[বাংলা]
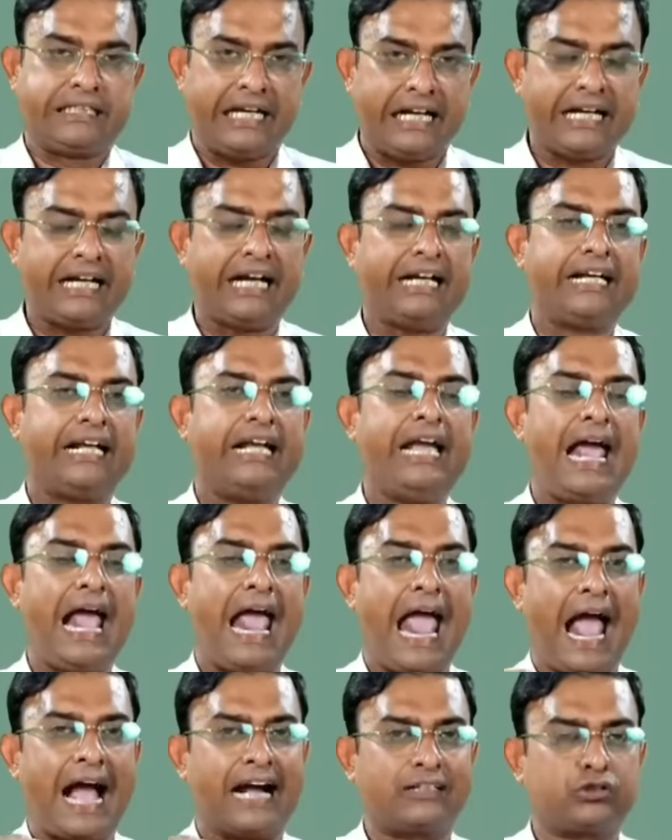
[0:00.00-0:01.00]
সেখানে
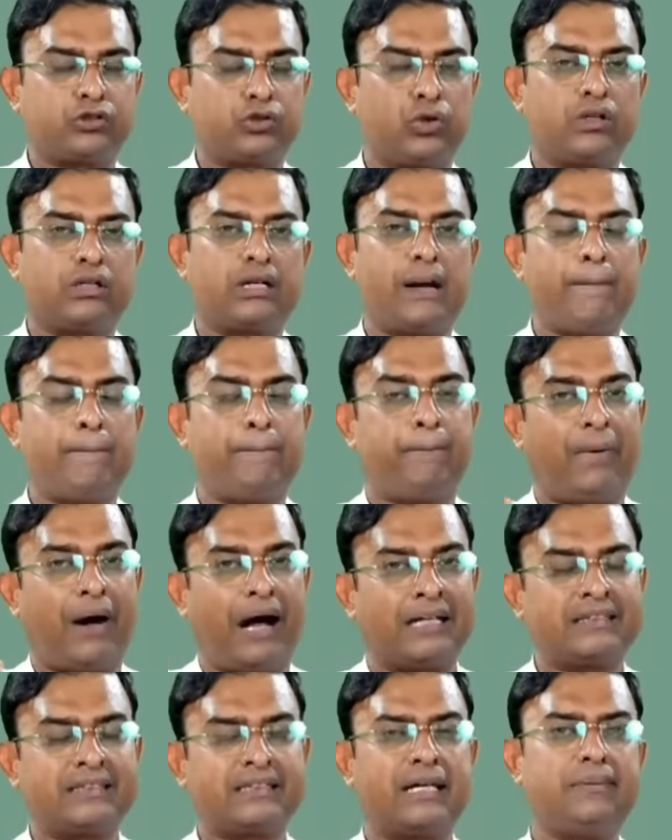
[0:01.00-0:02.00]
একশো গ্রাম
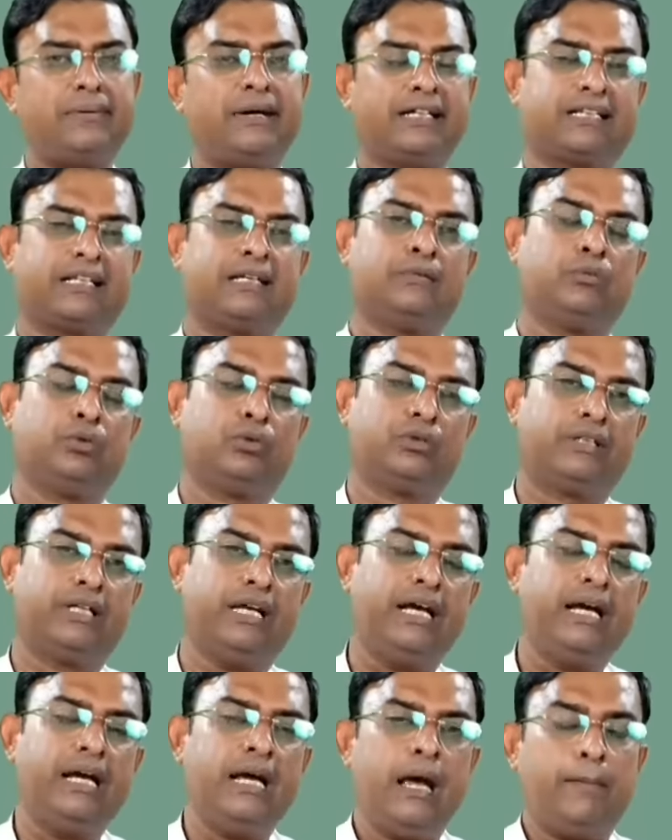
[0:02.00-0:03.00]
পান্তা ভাতের
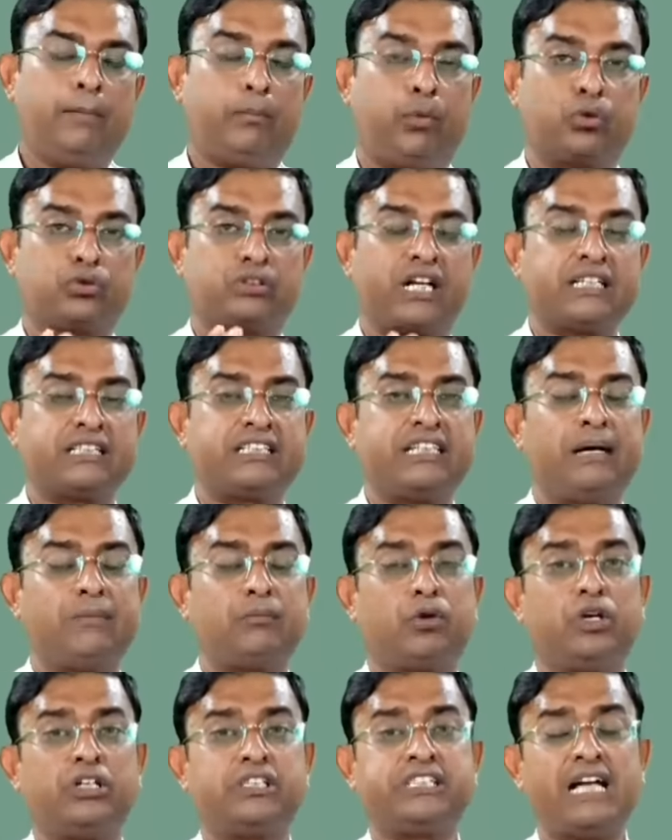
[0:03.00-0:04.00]
মধ্যে
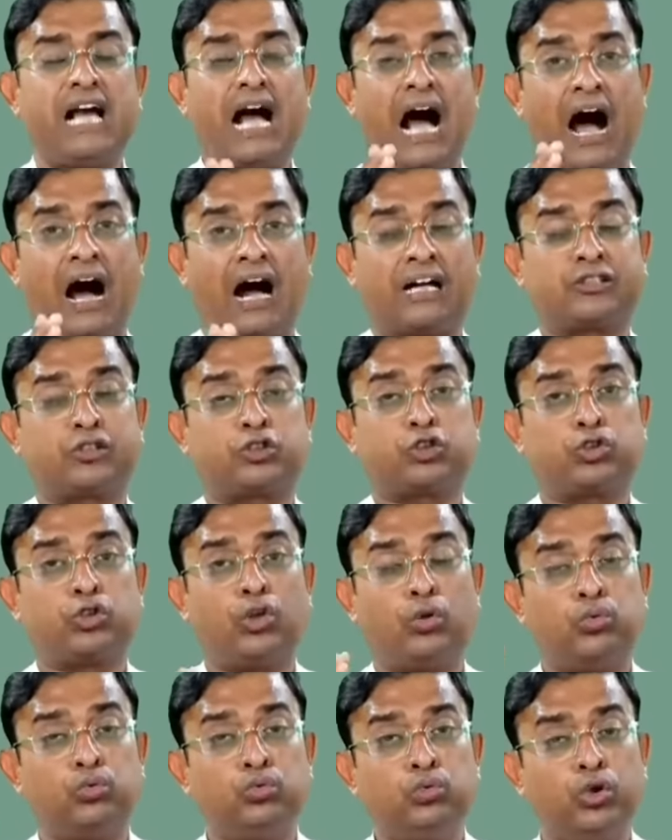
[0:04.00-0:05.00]
পটাশিয়াম রয়েছে
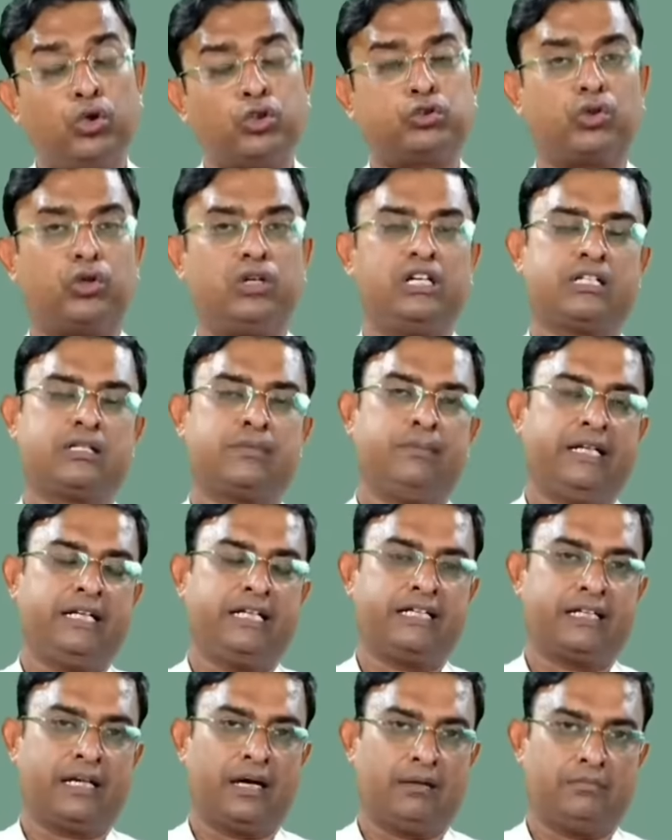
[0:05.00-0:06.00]
আটশো উনচল্লিশ
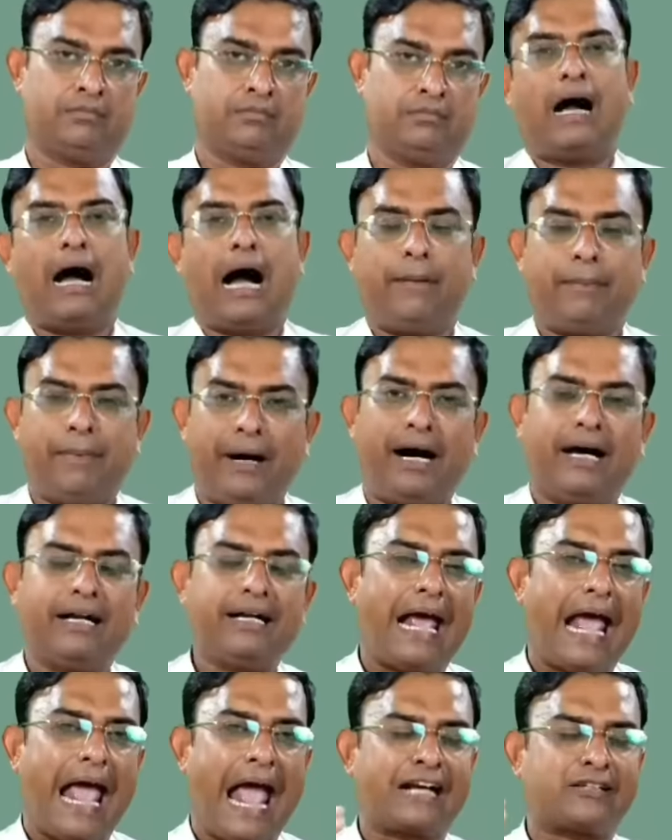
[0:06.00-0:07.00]
মিলিগ্রাম
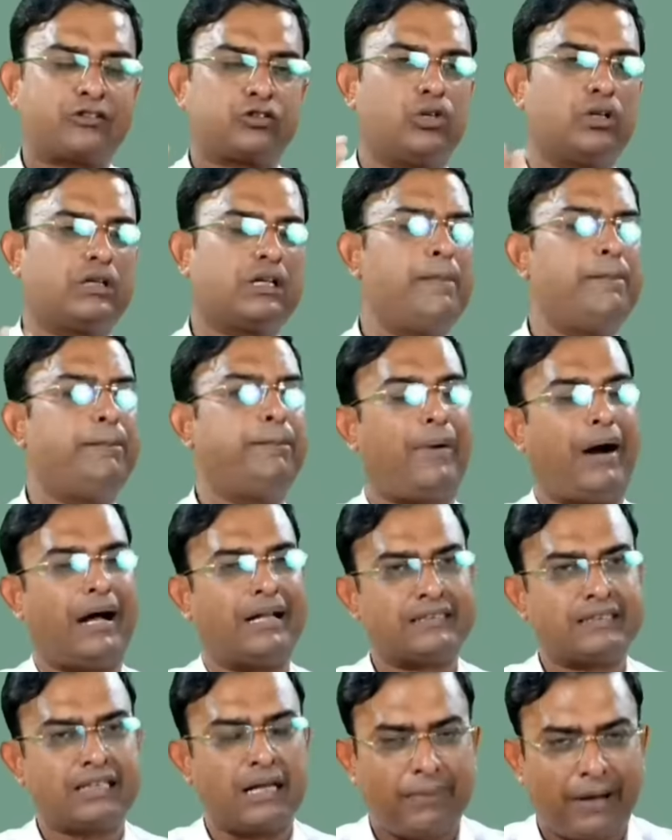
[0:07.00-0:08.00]
আবার একশো গ্রাম
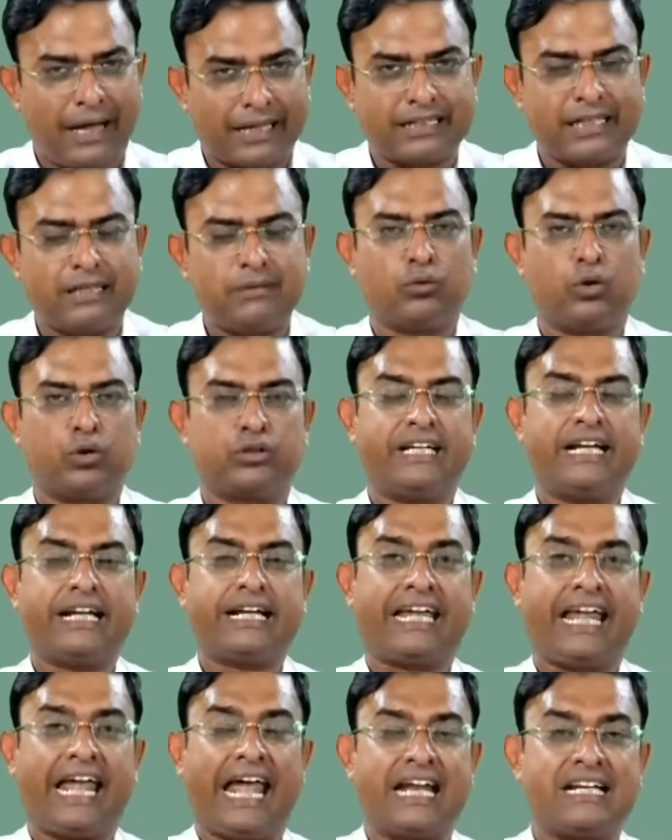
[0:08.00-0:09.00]
পান্তা ভাতের
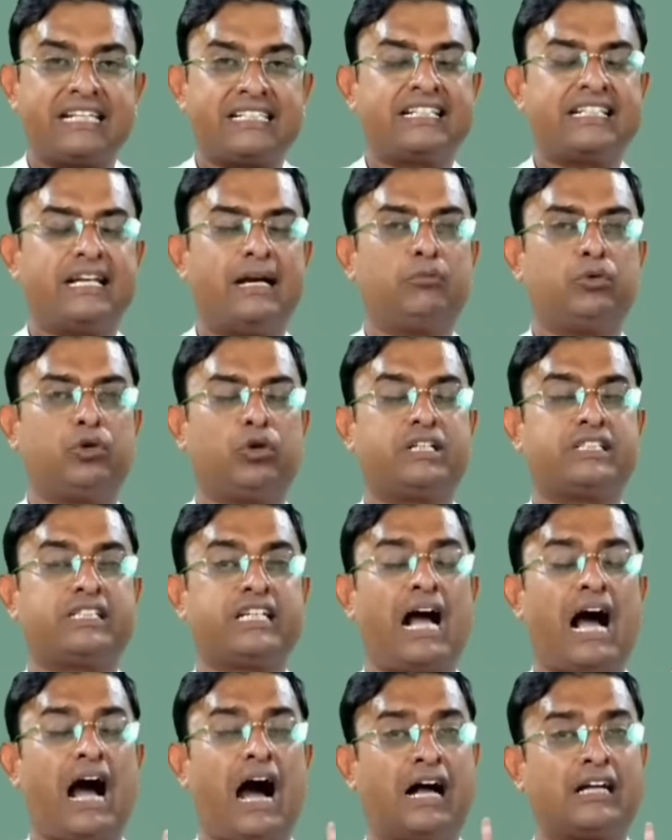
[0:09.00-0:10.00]
মধ্যে ক্যালসিয়াম
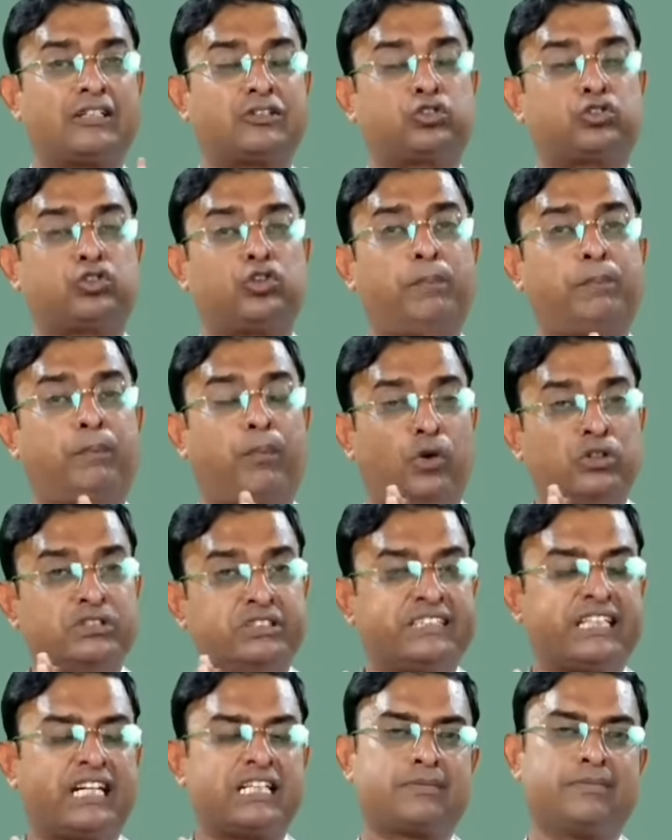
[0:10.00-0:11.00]
রয়েছে আটশো
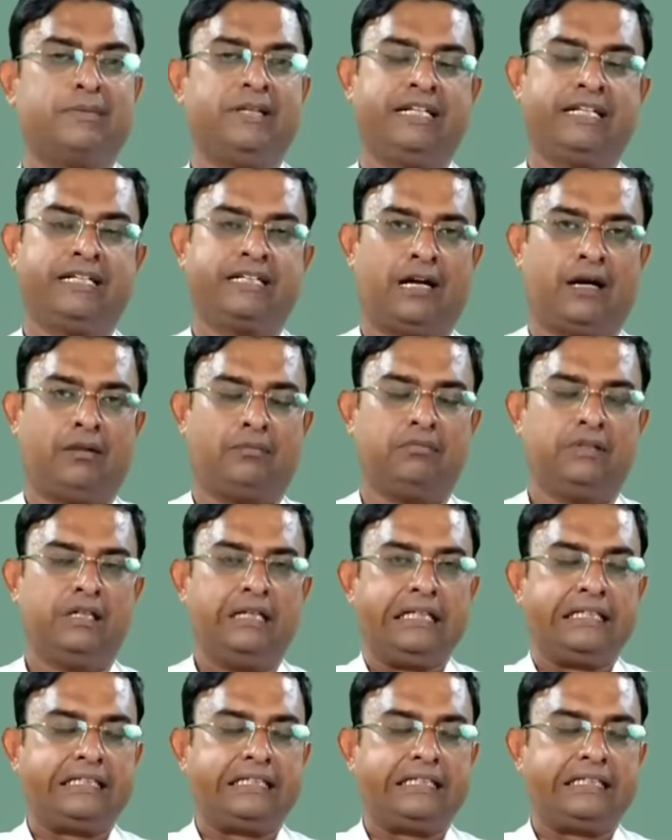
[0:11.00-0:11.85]
পঞ্চাশ মিলিগ্রাম